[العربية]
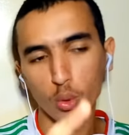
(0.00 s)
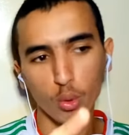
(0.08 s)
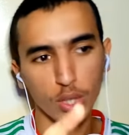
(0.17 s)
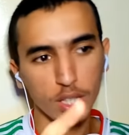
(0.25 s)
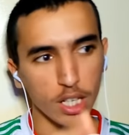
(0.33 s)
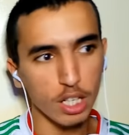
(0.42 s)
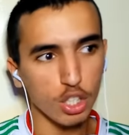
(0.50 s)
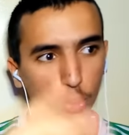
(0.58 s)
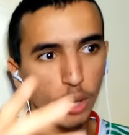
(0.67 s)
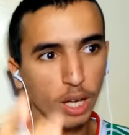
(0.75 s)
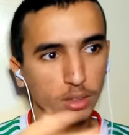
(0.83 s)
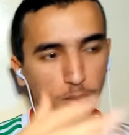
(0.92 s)
ولا كان شي
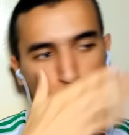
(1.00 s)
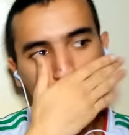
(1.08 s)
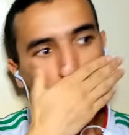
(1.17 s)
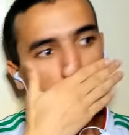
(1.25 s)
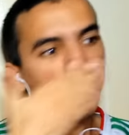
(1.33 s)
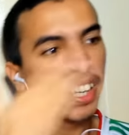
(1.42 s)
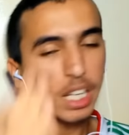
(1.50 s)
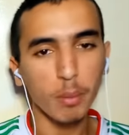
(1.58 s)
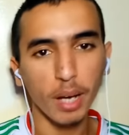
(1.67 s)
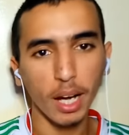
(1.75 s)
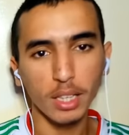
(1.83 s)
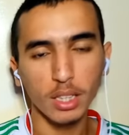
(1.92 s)
واحد
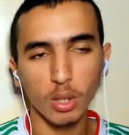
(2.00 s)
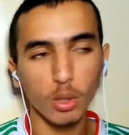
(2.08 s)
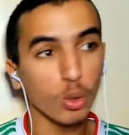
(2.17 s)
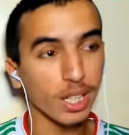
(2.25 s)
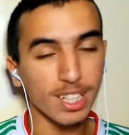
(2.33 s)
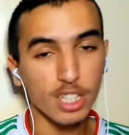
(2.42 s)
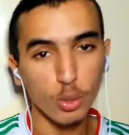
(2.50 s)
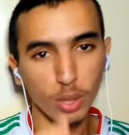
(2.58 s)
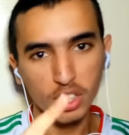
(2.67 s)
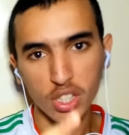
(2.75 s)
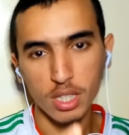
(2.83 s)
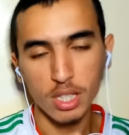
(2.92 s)
مغربي غادي ولا كان شي واحد
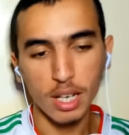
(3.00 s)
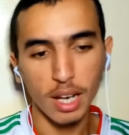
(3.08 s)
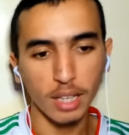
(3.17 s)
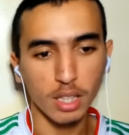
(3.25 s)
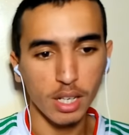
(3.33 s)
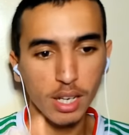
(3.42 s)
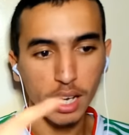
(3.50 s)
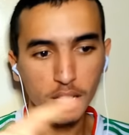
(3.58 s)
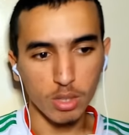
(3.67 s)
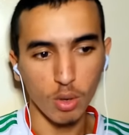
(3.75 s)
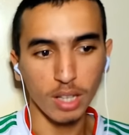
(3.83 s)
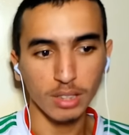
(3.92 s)
جزائري غيدير
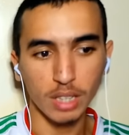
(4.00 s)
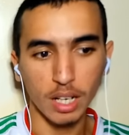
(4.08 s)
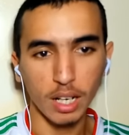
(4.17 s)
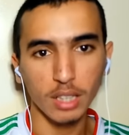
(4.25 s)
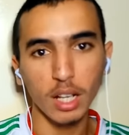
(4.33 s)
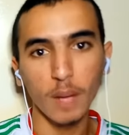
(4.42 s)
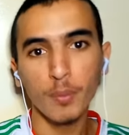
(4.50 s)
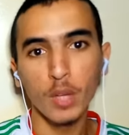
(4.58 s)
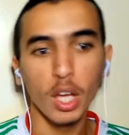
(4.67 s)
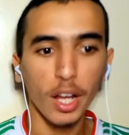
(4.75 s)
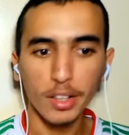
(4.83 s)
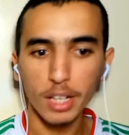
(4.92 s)
رياكسيو على التراك هذا
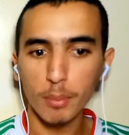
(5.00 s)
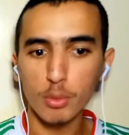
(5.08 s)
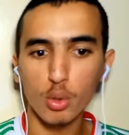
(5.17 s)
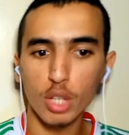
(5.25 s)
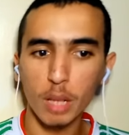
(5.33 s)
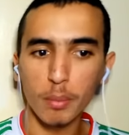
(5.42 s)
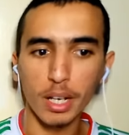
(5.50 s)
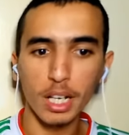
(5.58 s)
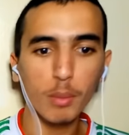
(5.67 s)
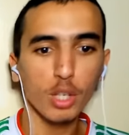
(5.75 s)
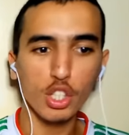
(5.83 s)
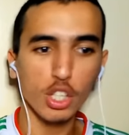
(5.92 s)
يضرب تونيد
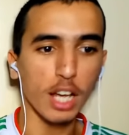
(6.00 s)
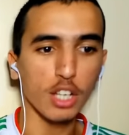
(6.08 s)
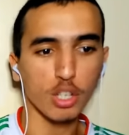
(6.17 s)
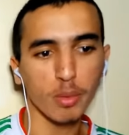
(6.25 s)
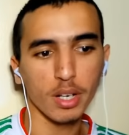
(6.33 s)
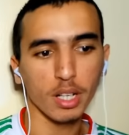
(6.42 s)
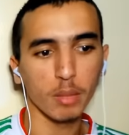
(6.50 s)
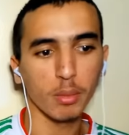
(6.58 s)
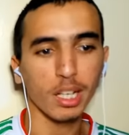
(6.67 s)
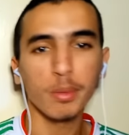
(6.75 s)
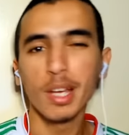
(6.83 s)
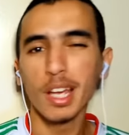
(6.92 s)
المغرب ولا شي حاجه بين هذا
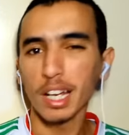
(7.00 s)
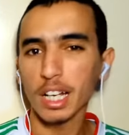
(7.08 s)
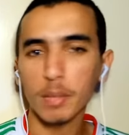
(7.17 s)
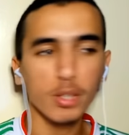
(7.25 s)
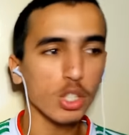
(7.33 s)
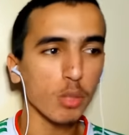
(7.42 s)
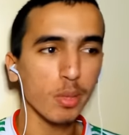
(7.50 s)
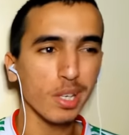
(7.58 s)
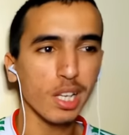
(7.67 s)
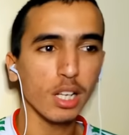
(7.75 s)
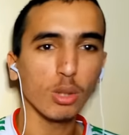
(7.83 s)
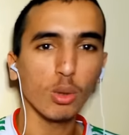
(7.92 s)
المغرب غير باش
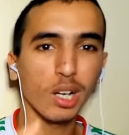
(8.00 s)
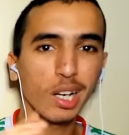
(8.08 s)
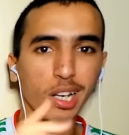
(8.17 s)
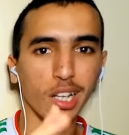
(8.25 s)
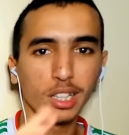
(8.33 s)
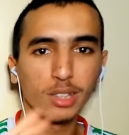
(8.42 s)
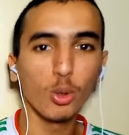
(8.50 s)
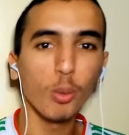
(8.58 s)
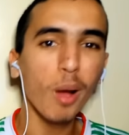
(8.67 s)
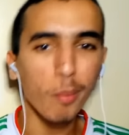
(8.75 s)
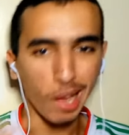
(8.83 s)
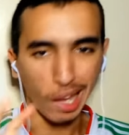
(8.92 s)
تبين لدوك
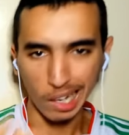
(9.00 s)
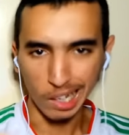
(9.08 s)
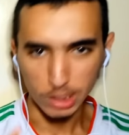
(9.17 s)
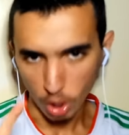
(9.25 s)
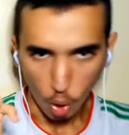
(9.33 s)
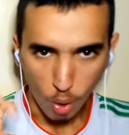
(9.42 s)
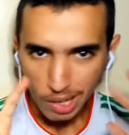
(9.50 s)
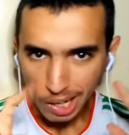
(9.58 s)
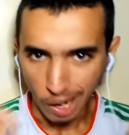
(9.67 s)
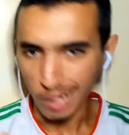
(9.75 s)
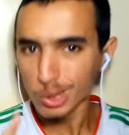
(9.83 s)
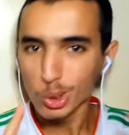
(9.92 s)
الذباب الالكتروني
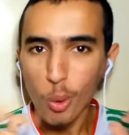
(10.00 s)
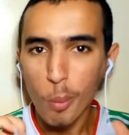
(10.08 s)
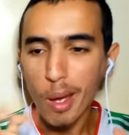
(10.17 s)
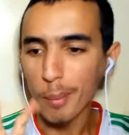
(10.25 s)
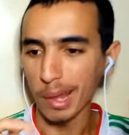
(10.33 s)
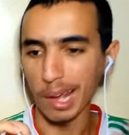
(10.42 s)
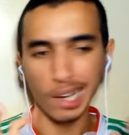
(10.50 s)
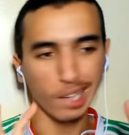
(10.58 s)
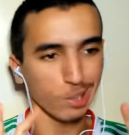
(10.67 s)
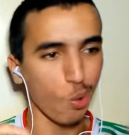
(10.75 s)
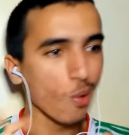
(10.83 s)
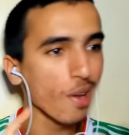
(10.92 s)
الذباب
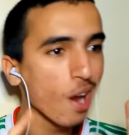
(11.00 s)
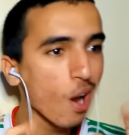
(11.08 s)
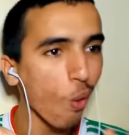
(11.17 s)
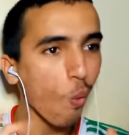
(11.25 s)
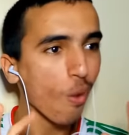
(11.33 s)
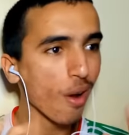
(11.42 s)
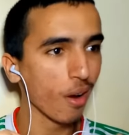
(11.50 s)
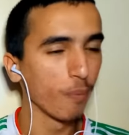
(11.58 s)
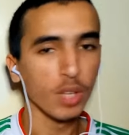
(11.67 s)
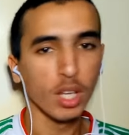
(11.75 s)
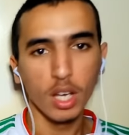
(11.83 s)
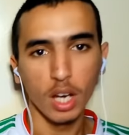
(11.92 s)
الالكترونيه خويا
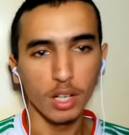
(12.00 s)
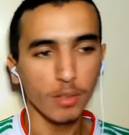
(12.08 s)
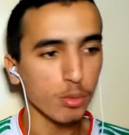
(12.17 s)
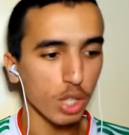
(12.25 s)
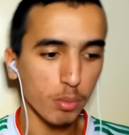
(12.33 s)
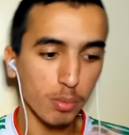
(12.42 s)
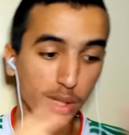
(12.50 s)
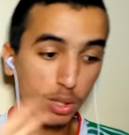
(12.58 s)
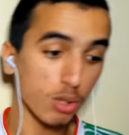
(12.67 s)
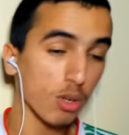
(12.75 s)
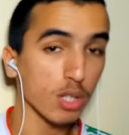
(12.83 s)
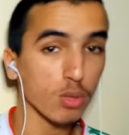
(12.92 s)
انا ملي كنبين
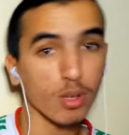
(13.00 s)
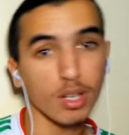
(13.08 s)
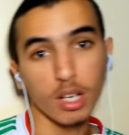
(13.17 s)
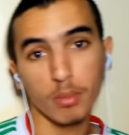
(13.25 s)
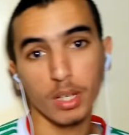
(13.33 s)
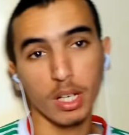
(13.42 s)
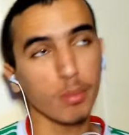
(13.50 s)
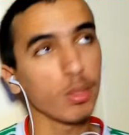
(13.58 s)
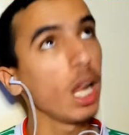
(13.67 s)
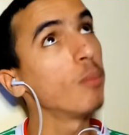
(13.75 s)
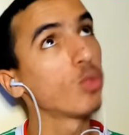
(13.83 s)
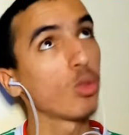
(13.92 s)
صوره زوينه على المغرب
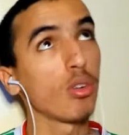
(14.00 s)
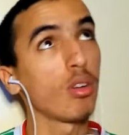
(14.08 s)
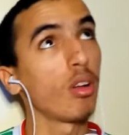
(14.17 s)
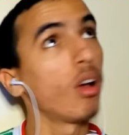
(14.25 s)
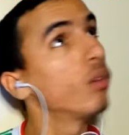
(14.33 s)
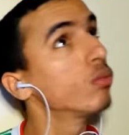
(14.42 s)
الحمد لله